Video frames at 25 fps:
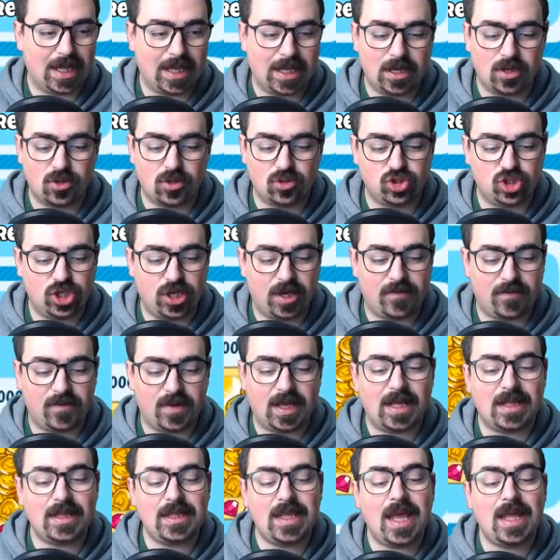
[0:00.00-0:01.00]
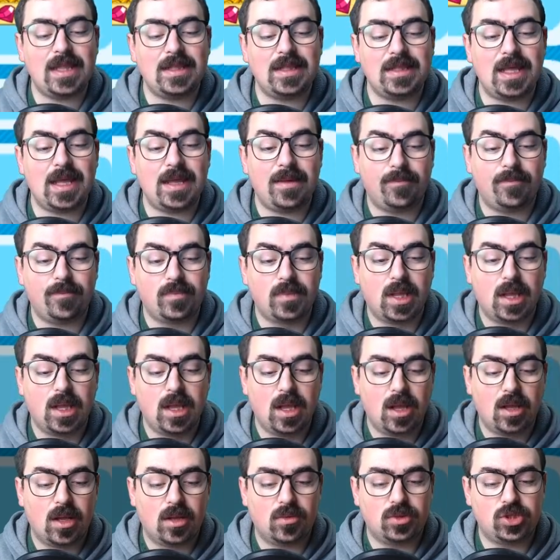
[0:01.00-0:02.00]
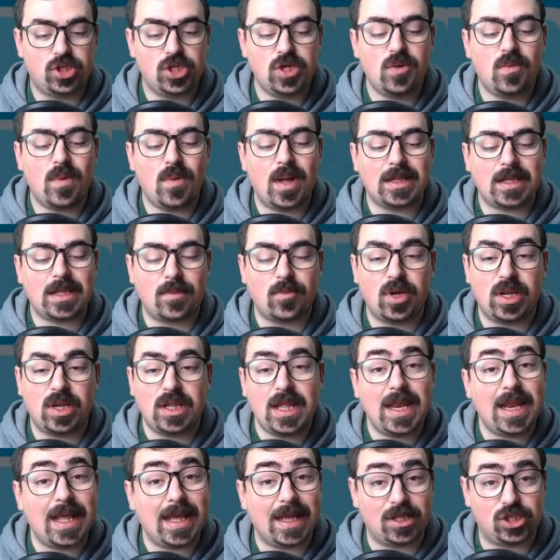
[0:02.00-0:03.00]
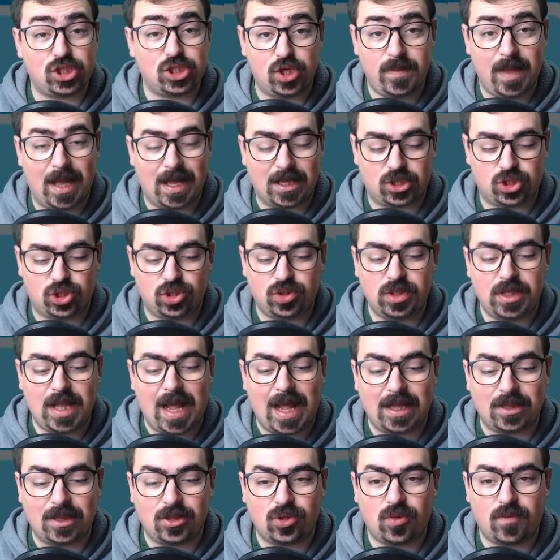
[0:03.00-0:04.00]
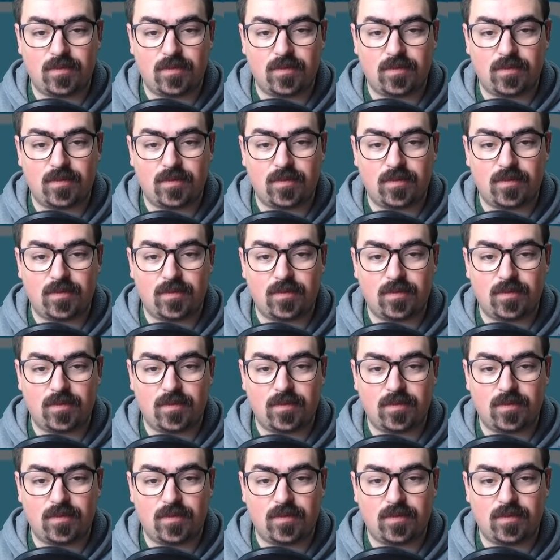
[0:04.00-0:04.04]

che non ce ne frega niente 50 monetini che ci piacciono tanto,